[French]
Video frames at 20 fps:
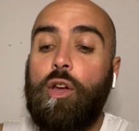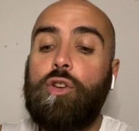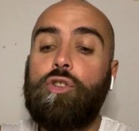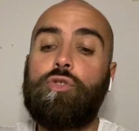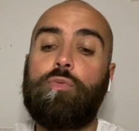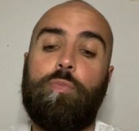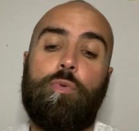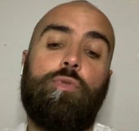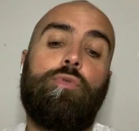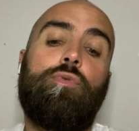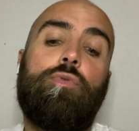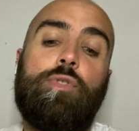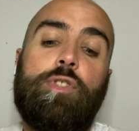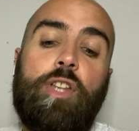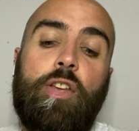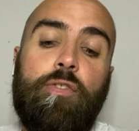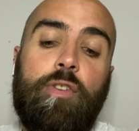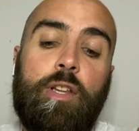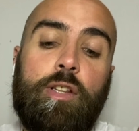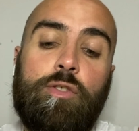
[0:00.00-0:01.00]
je pense que ça
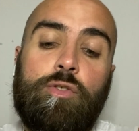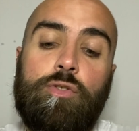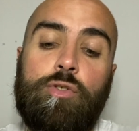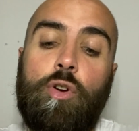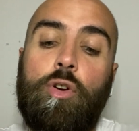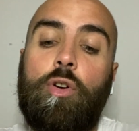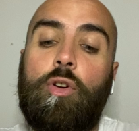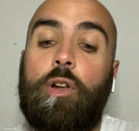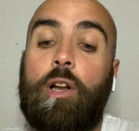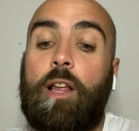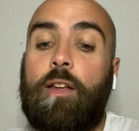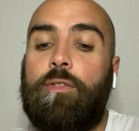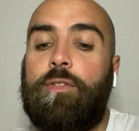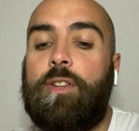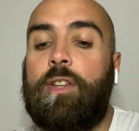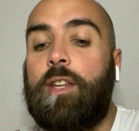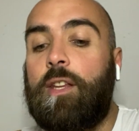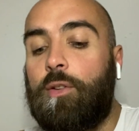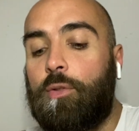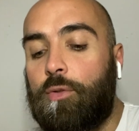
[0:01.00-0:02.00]
va être genre la
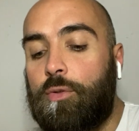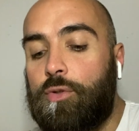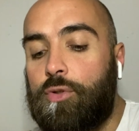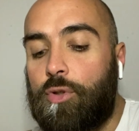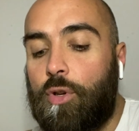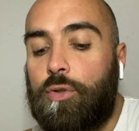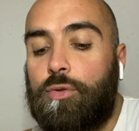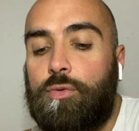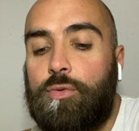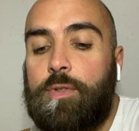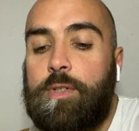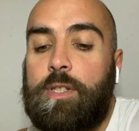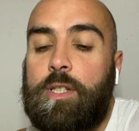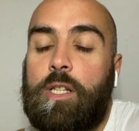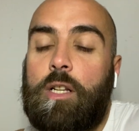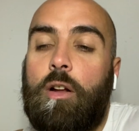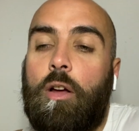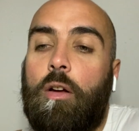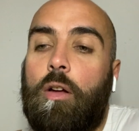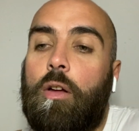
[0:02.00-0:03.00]
vidéo, genre du
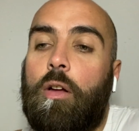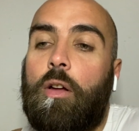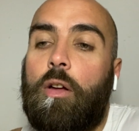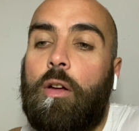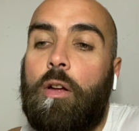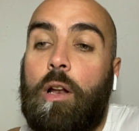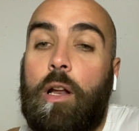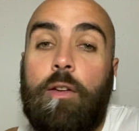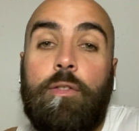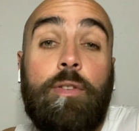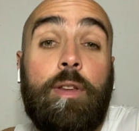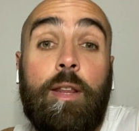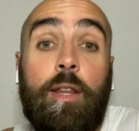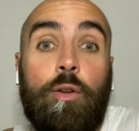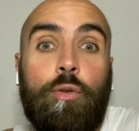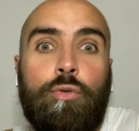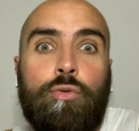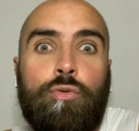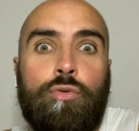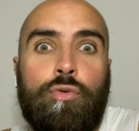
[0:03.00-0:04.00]
style la
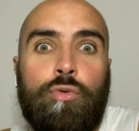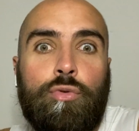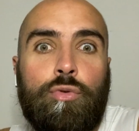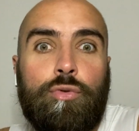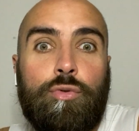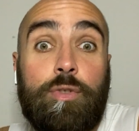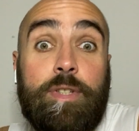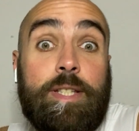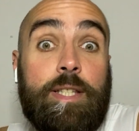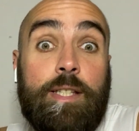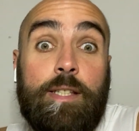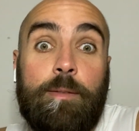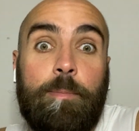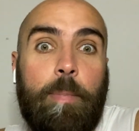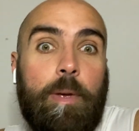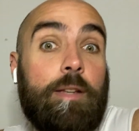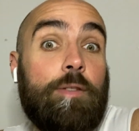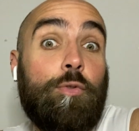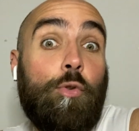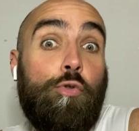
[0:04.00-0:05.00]
vidéo du jour de ce qui se
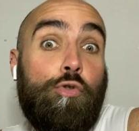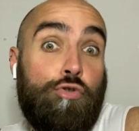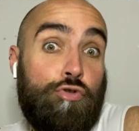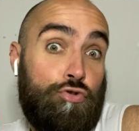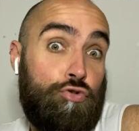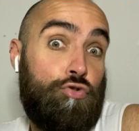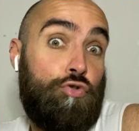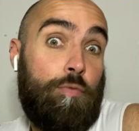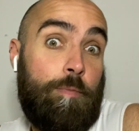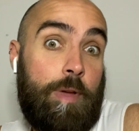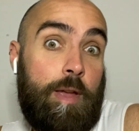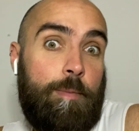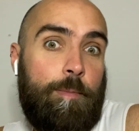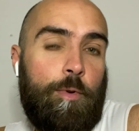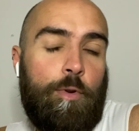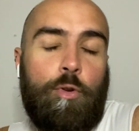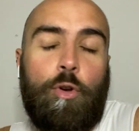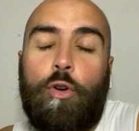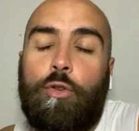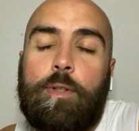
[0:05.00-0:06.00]
passe au jour
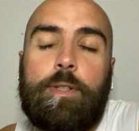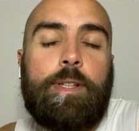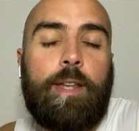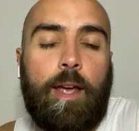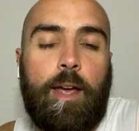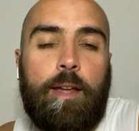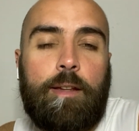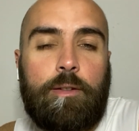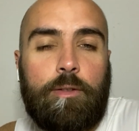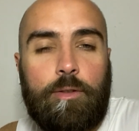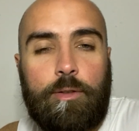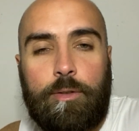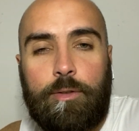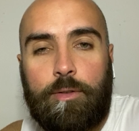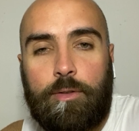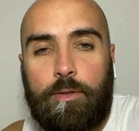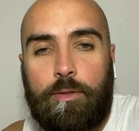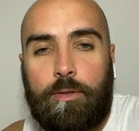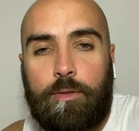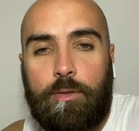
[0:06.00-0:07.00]
même en scred
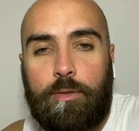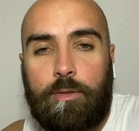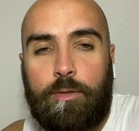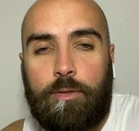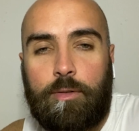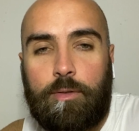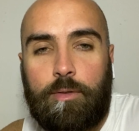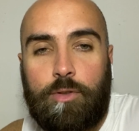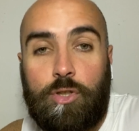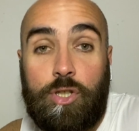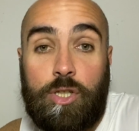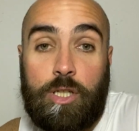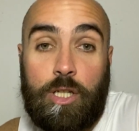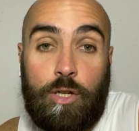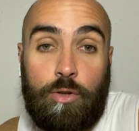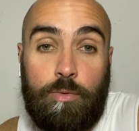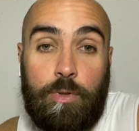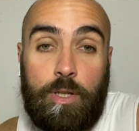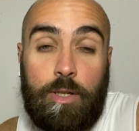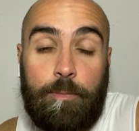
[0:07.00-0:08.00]
chez
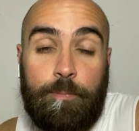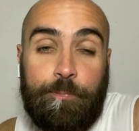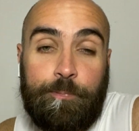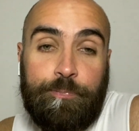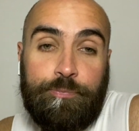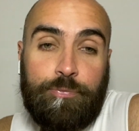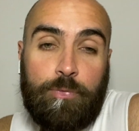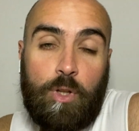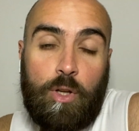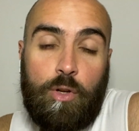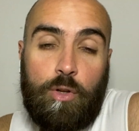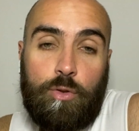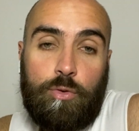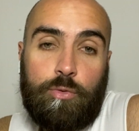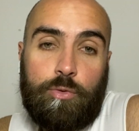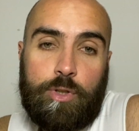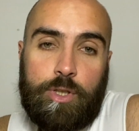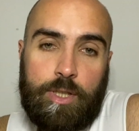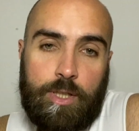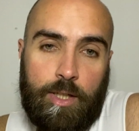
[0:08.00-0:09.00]
lui.
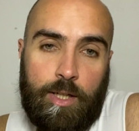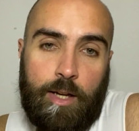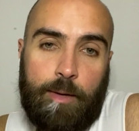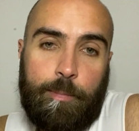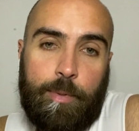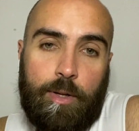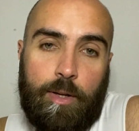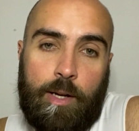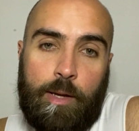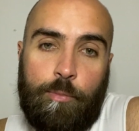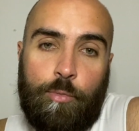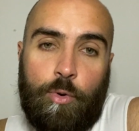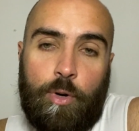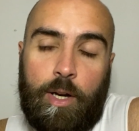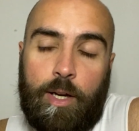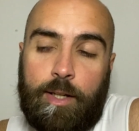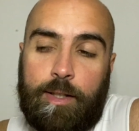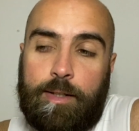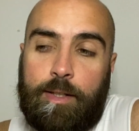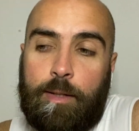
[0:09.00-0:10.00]
Donc chez la, la,
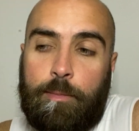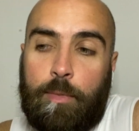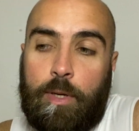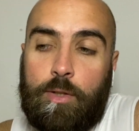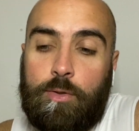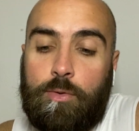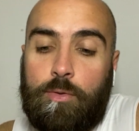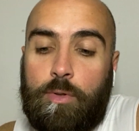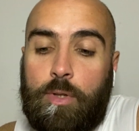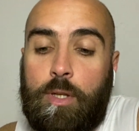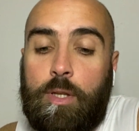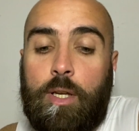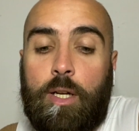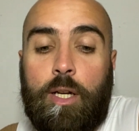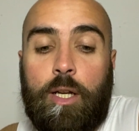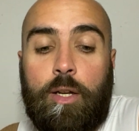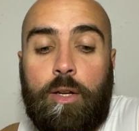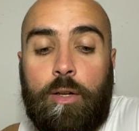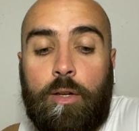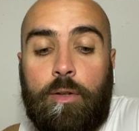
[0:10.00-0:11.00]
polarité masculine à
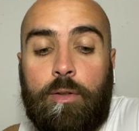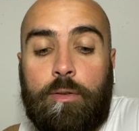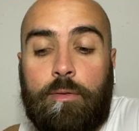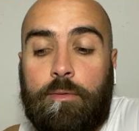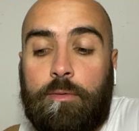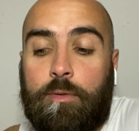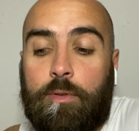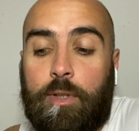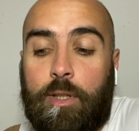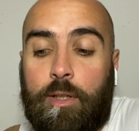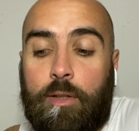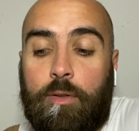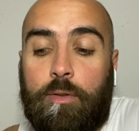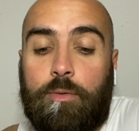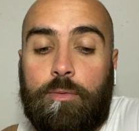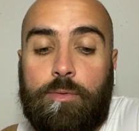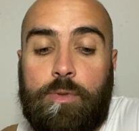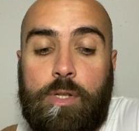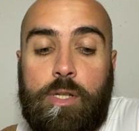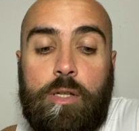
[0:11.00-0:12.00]
laquelle d'ailleurs
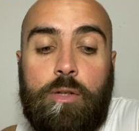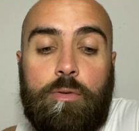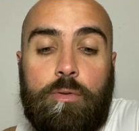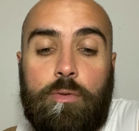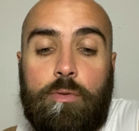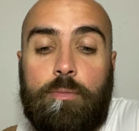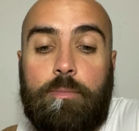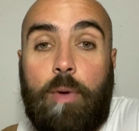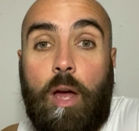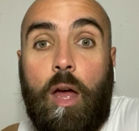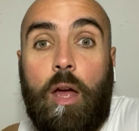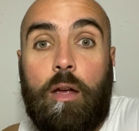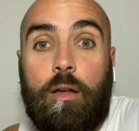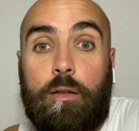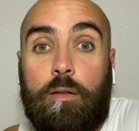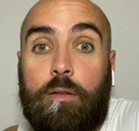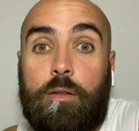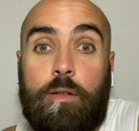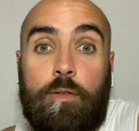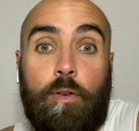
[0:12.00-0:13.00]
on dit que bah
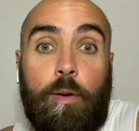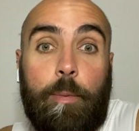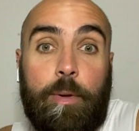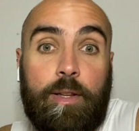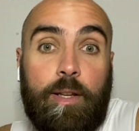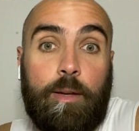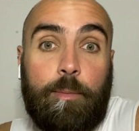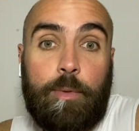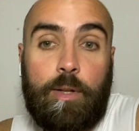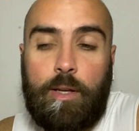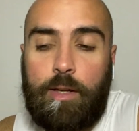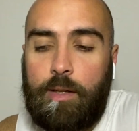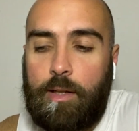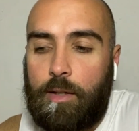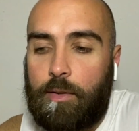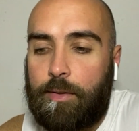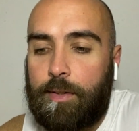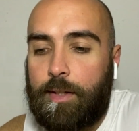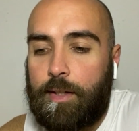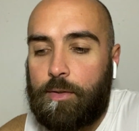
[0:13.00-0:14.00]
il va pas très bien, il est
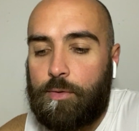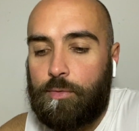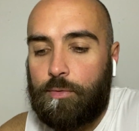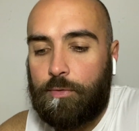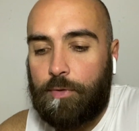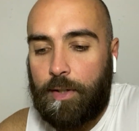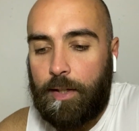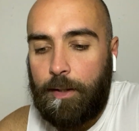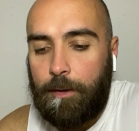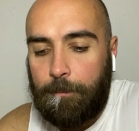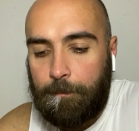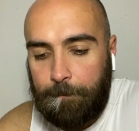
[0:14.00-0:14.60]
en train de souffrir.